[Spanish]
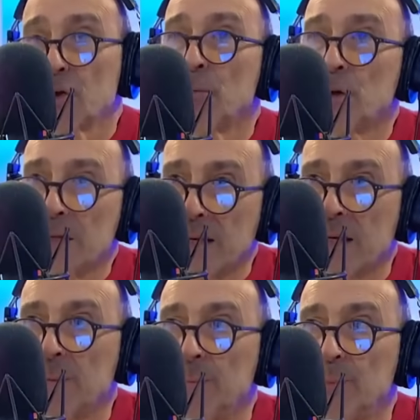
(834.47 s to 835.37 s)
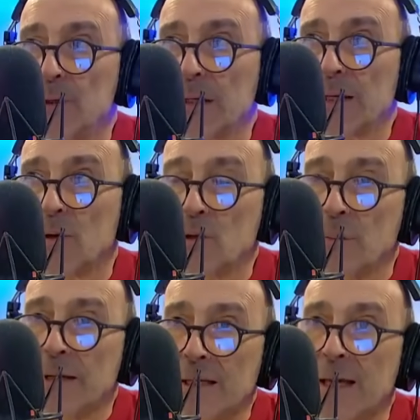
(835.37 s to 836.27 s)
por qué? Porque de alguna
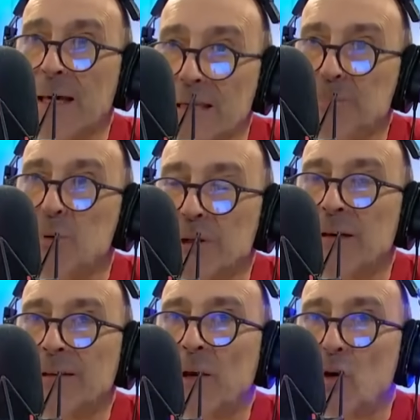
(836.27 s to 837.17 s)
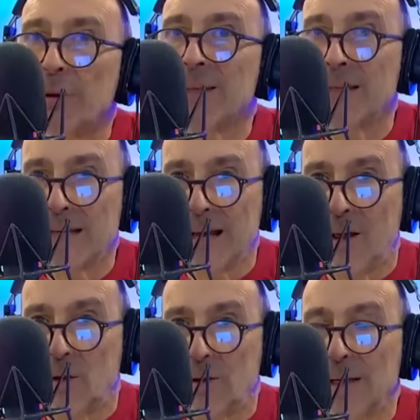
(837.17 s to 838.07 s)
manera ahí pudiera haber algo más delicado.